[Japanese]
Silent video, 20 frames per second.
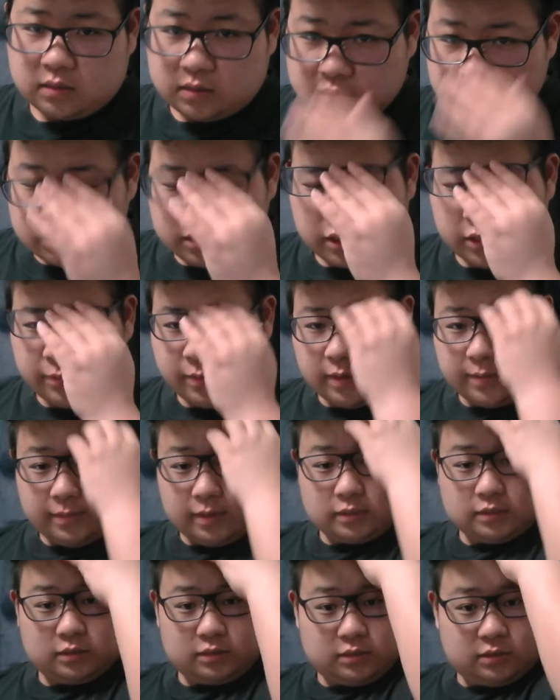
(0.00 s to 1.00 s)
ね、まあ
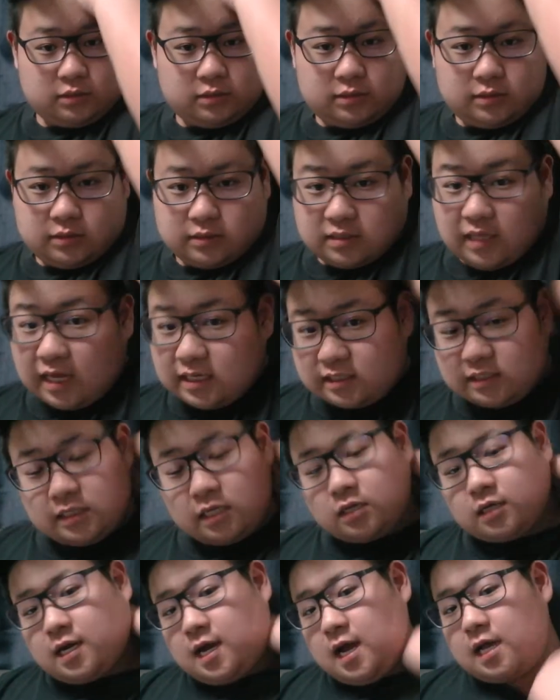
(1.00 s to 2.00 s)
まず、出して
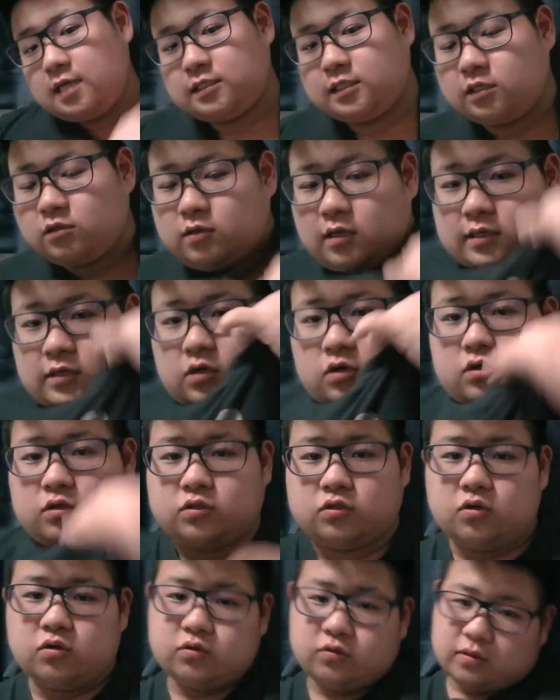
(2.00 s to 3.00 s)
る会社とかいろいろ
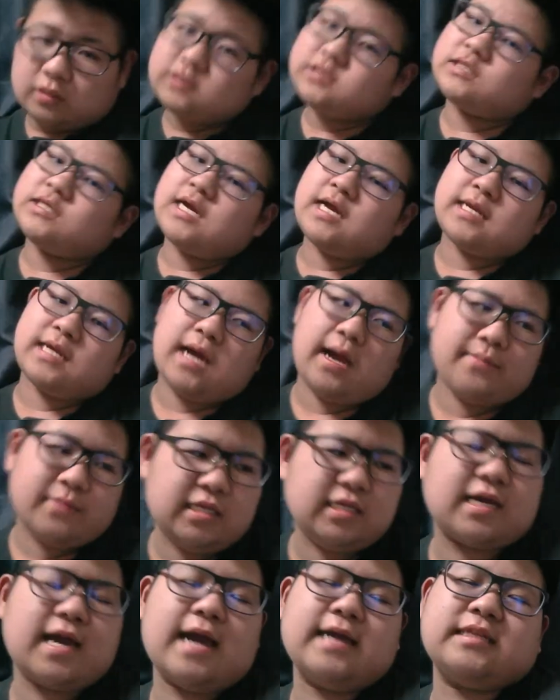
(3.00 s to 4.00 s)
そういうのね、しっかり紙
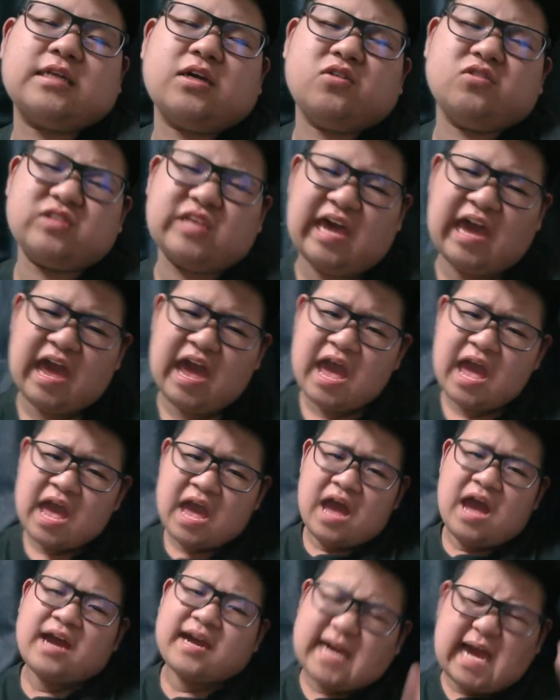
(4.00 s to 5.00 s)
に書いていこうぜ。
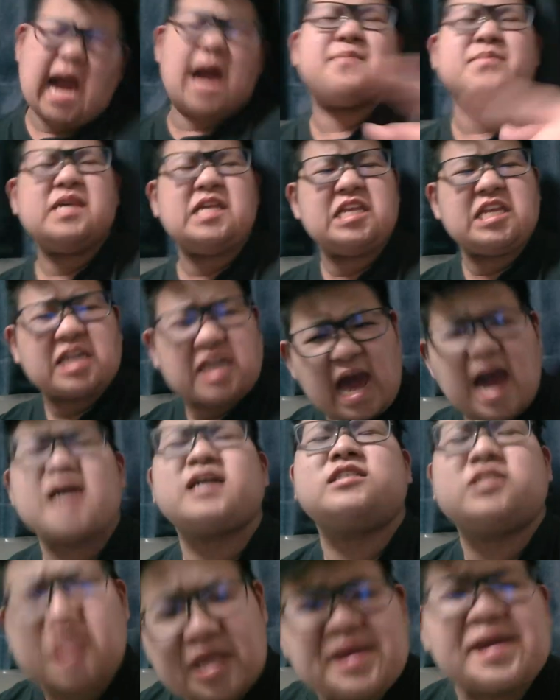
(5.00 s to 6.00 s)
紙に書
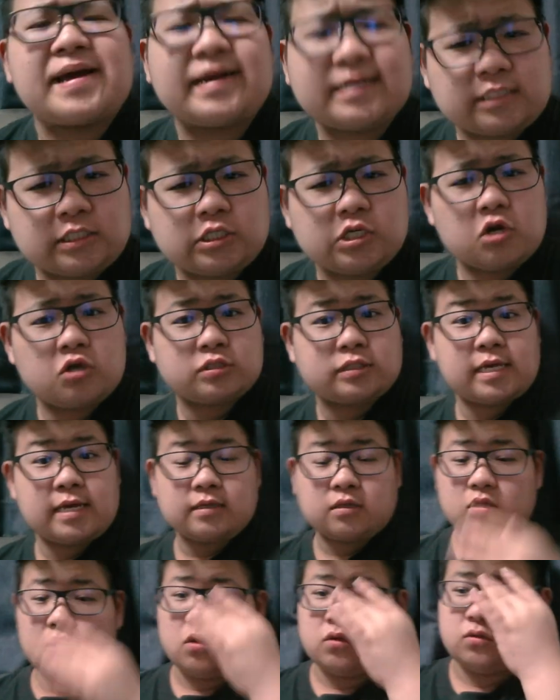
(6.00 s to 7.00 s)
く生活しようぜっ
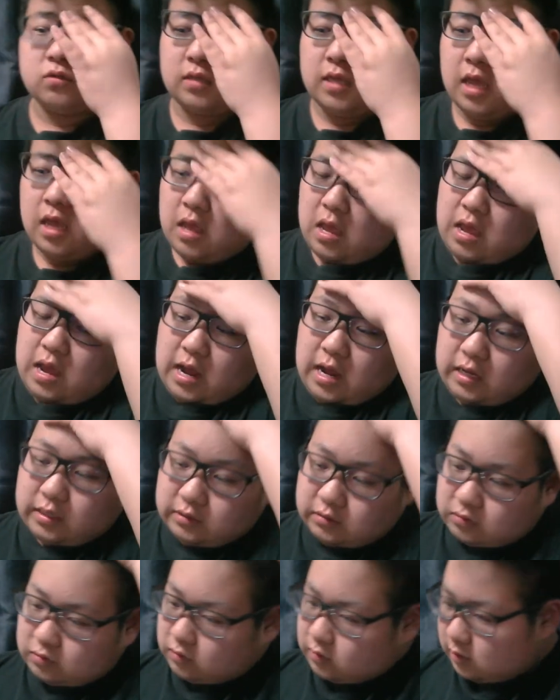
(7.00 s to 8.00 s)
ていうことで、ほ
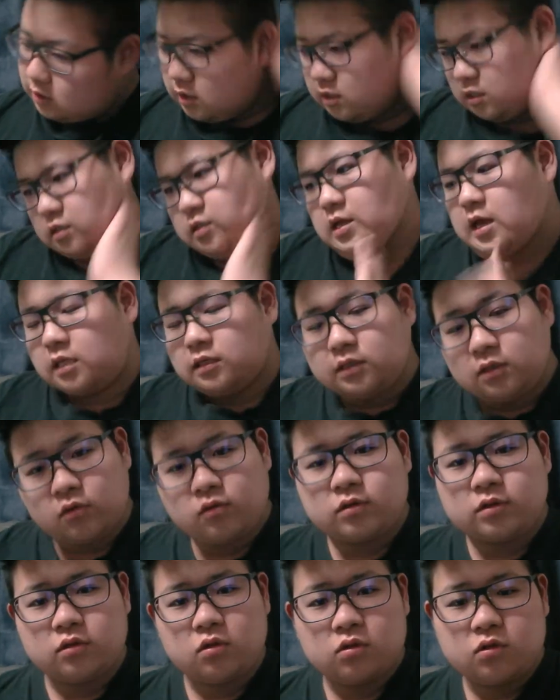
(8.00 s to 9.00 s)
んとね、なんで
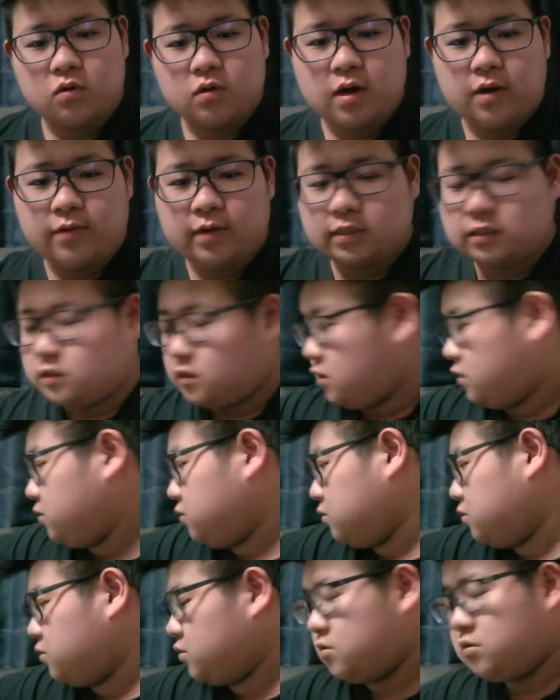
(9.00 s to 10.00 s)
俺の動画はって
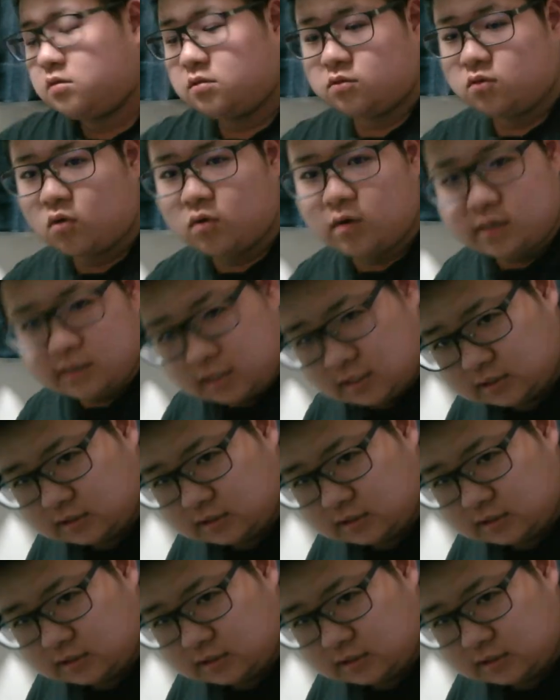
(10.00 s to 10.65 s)
いう動画でし